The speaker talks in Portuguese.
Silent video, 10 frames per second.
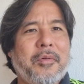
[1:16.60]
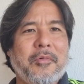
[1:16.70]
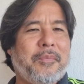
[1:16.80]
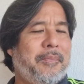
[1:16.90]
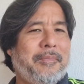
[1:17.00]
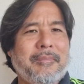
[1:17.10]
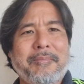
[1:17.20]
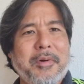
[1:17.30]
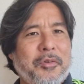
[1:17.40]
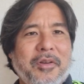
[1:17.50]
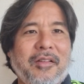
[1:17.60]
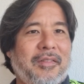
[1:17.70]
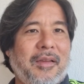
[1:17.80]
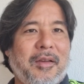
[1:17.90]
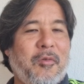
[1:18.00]
Pô, Portugal
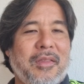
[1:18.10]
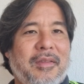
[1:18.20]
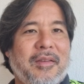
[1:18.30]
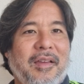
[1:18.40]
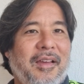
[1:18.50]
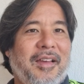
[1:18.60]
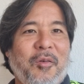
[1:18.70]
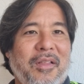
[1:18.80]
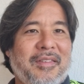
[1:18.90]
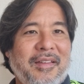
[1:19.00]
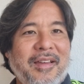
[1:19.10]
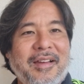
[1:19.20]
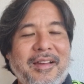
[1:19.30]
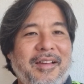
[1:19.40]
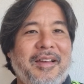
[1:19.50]
tem, é quase, quase
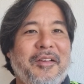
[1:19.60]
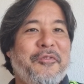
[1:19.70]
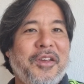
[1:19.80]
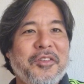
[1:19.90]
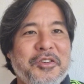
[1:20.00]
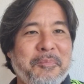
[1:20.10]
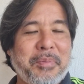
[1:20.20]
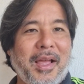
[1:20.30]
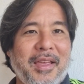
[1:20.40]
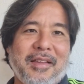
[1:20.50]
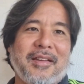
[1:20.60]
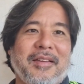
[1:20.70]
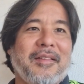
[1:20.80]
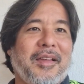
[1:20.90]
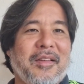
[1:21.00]
é, é, é feito de praia,
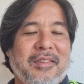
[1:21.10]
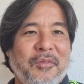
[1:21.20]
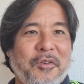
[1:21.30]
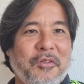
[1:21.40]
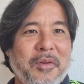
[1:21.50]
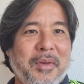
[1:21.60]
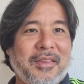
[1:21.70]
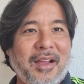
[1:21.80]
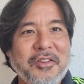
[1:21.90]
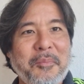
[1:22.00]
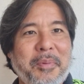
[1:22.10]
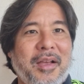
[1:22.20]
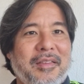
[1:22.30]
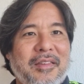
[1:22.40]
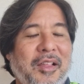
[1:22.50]
né? É, se for ver, metade do
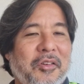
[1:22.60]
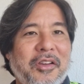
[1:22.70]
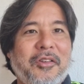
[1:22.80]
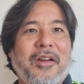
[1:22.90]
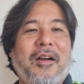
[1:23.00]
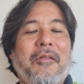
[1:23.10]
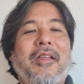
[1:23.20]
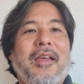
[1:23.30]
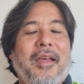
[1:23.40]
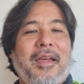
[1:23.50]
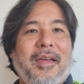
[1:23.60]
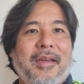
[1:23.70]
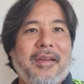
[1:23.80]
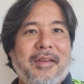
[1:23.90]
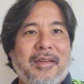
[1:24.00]
país está no litoral.
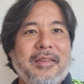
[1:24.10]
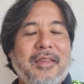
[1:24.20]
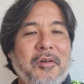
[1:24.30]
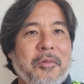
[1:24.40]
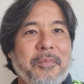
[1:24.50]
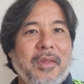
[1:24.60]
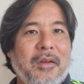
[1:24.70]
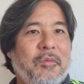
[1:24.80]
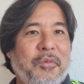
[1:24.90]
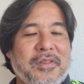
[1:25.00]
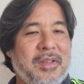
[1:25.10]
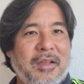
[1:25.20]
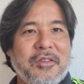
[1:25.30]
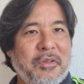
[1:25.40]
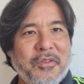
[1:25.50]
É, então, vou
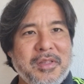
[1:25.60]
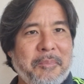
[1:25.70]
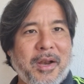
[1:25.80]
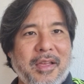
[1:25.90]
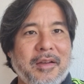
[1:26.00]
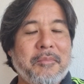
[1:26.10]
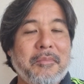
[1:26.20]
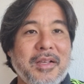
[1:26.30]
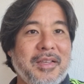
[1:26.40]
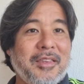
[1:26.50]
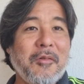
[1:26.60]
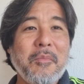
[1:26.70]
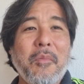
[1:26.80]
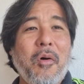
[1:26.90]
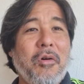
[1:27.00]
fazer, resolvi fazer praia. Mas aí tem um
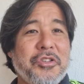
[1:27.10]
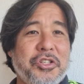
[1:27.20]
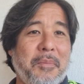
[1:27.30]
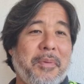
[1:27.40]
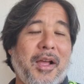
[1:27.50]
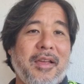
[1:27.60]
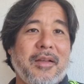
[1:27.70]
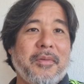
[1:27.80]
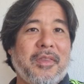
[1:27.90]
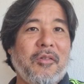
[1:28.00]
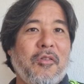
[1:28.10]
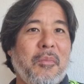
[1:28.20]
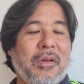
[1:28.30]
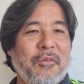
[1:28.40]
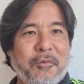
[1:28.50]
monte de praia. Então,
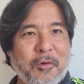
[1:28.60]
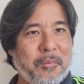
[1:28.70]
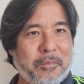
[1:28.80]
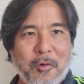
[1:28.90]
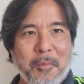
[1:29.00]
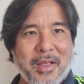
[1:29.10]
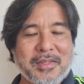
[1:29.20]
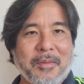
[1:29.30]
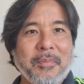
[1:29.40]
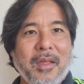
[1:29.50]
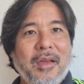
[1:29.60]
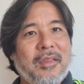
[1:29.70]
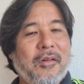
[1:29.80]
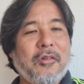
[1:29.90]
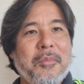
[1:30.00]
como que começa?
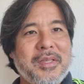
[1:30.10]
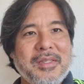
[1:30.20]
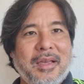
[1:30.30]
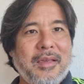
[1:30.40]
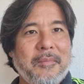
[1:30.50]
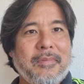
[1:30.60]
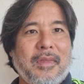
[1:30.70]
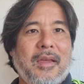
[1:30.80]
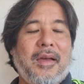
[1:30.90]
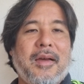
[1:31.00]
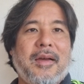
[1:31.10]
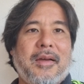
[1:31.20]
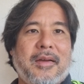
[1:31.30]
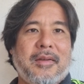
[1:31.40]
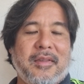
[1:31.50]
Então, comecei,
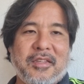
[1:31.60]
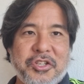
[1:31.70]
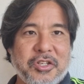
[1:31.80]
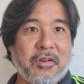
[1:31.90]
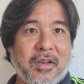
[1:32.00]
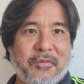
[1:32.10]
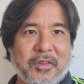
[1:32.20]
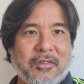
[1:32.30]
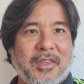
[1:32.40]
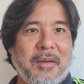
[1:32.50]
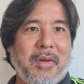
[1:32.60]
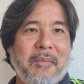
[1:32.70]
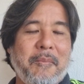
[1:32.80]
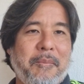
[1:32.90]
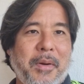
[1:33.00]
uh, decidi que eu queria fazer o
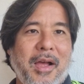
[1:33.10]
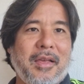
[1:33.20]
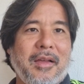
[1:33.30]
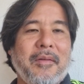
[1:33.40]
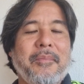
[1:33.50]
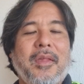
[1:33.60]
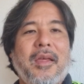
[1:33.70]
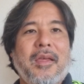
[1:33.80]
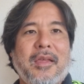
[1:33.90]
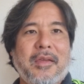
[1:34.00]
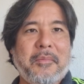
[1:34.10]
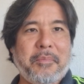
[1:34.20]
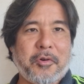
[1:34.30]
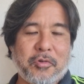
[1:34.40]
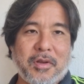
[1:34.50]
tema praia e
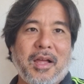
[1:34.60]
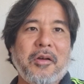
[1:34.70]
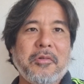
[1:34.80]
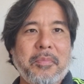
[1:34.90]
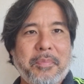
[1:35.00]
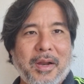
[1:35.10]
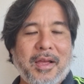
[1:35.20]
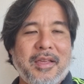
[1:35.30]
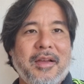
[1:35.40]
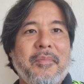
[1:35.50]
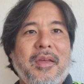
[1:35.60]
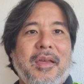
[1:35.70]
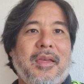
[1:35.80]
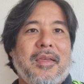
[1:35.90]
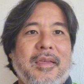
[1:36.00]
Portugal, praia
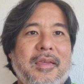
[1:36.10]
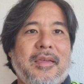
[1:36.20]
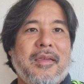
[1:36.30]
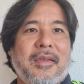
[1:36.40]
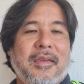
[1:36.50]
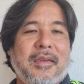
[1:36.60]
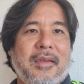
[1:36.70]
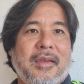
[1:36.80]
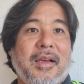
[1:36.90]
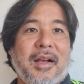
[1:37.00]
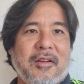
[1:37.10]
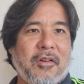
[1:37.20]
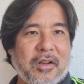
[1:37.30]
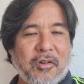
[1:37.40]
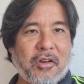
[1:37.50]
e
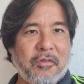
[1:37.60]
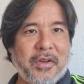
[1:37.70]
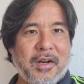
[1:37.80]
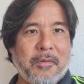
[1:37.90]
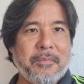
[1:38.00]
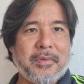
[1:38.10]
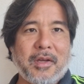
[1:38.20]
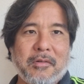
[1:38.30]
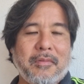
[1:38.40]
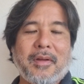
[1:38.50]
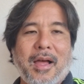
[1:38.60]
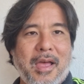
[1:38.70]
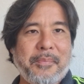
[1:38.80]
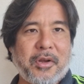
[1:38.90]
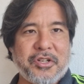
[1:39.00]
agora no verão. Então, a
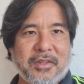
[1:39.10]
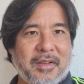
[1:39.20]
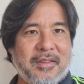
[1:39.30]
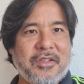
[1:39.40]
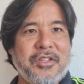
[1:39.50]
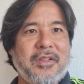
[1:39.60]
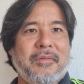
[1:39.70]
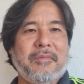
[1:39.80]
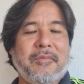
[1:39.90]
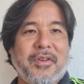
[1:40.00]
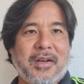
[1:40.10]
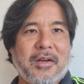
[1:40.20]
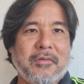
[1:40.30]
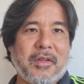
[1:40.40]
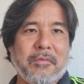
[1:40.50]
época já está decidida,
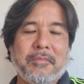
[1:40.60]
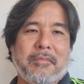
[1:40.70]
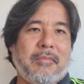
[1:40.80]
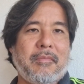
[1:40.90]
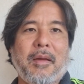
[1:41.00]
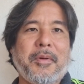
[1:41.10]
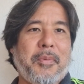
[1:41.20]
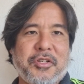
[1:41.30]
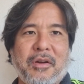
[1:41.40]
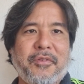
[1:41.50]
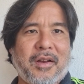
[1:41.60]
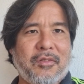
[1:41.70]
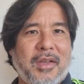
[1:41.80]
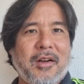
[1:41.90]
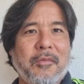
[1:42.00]
verão. Então, a tá época para tirar
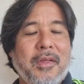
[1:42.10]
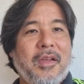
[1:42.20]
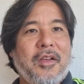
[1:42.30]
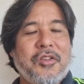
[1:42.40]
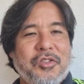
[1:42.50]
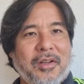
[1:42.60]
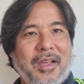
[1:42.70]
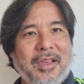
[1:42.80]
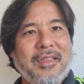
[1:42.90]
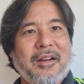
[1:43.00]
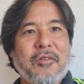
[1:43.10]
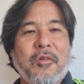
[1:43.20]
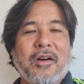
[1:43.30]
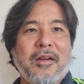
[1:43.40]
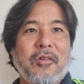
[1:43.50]
férias, verão. Só que entra
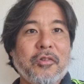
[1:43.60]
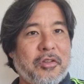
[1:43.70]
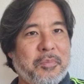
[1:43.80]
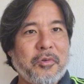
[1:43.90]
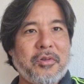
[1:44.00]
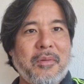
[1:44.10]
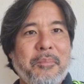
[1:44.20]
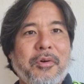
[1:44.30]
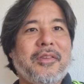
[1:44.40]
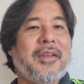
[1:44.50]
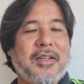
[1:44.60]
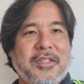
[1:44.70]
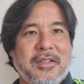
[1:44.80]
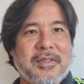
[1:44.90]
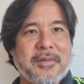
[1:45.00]
agora outros pontos
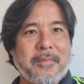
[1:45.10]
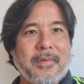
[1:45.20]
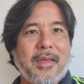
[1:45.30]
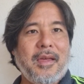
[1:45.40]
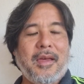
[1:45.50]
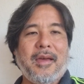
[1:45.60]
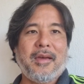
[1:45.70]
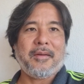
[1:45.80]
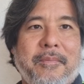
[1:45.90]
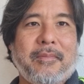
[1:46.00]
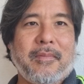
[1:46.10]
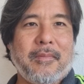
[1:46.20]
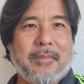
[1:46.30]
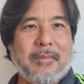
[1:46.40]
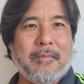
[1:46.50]
importantes. É
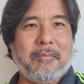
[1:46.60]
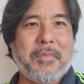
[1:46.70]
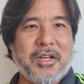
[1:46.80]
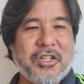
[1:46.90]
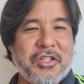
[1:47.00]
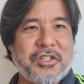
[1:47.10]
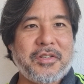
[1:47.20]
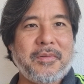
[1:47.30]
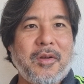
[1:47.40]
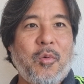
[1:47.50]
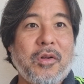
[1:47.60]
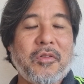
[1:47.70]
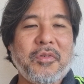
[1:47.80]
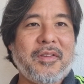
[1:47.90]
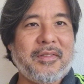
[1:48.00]
budget,
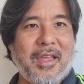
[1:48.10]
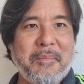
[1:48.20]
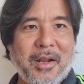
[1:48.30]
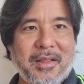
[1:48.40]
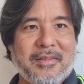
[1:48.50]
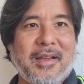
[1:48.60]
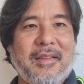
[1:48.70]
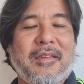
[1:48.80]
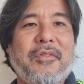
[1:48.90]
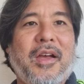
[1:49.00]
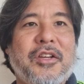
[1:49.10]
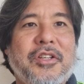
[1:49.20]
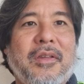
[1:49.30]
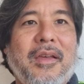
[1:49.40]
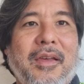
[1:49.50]
quanto você tem para gastar nessa
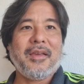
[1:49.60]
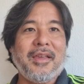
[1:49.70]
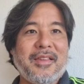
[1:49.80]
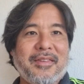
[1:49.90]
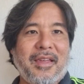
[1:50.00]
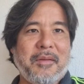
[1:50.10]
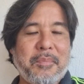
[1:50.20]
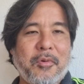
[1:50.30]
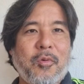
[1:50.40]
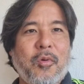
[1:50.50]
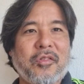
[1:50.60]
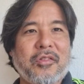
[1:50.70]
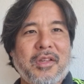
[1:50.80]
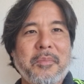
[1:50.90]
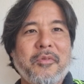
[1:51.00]
viagem e tempo,
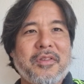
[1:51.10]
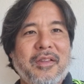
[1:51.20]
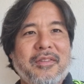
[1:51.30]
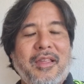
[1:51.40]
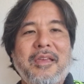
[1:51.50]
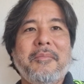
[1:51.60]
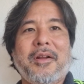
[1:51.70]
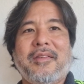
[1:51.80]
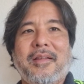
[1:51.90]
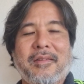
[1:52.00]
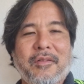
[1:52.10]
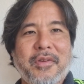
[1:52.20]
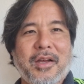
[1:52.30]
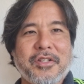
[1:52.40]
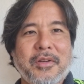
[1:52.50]
quanto tempo você tem para gastar nessa
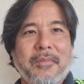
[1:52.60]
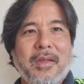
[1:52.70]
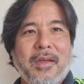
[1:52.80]
viagem.